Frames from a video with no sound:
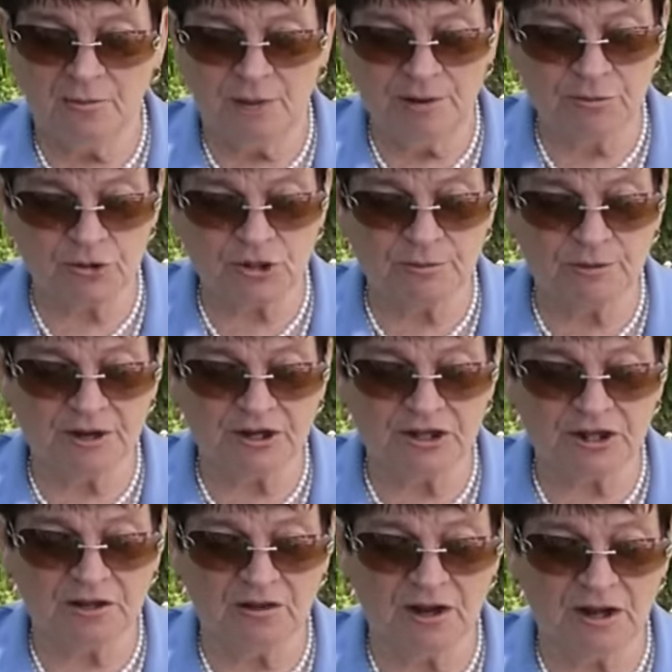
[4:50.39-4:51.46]
Бабушка моя
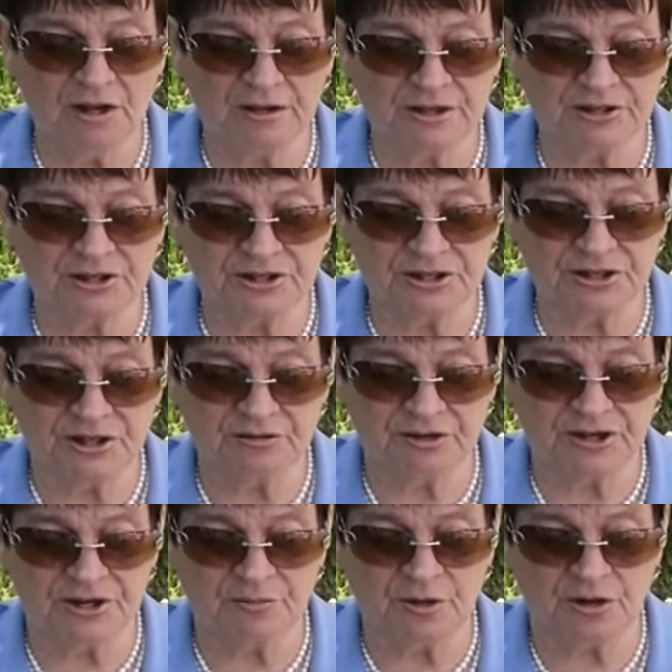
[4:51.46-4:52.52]
жила, Анастасия
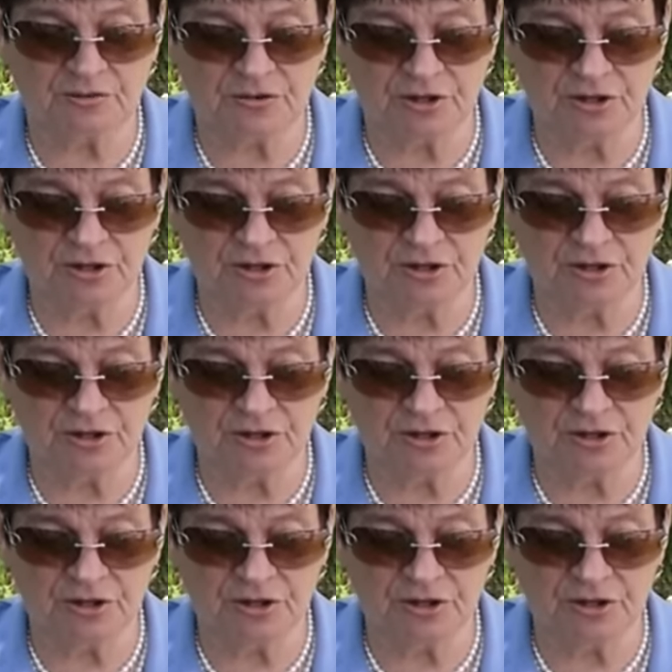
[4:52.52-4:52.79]
Владимировна.